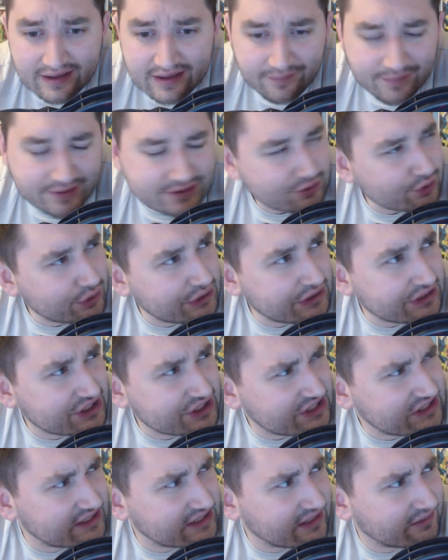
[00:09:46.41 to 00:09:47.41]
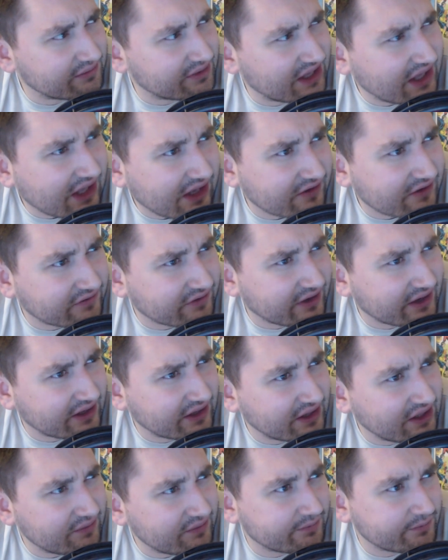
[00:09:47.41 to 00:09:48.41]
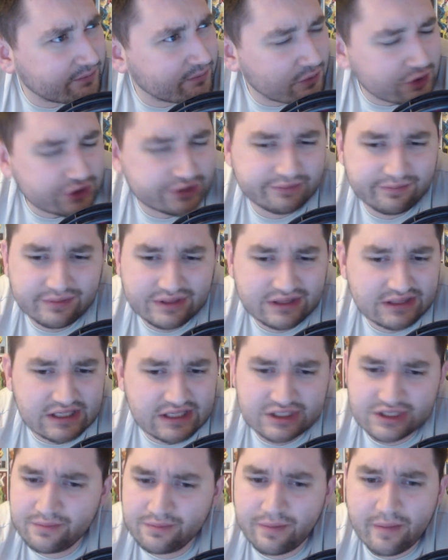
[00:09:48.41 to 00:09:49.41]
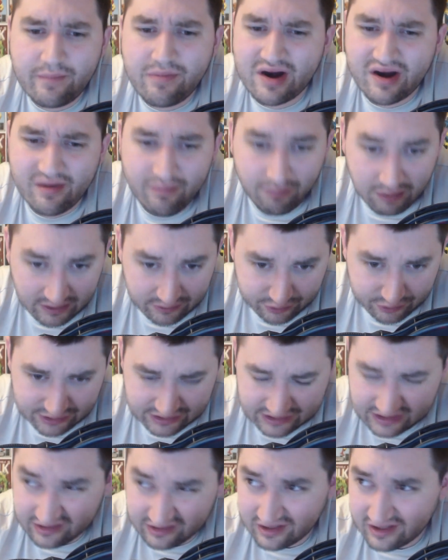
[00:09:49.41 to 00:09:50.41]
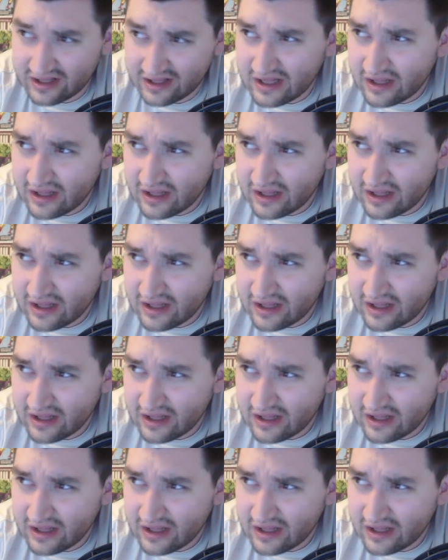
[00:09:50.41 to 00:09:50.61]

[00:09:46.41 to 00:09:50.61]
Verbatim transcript: по сути жителям Киева им, может быть, даже и по барабану стало.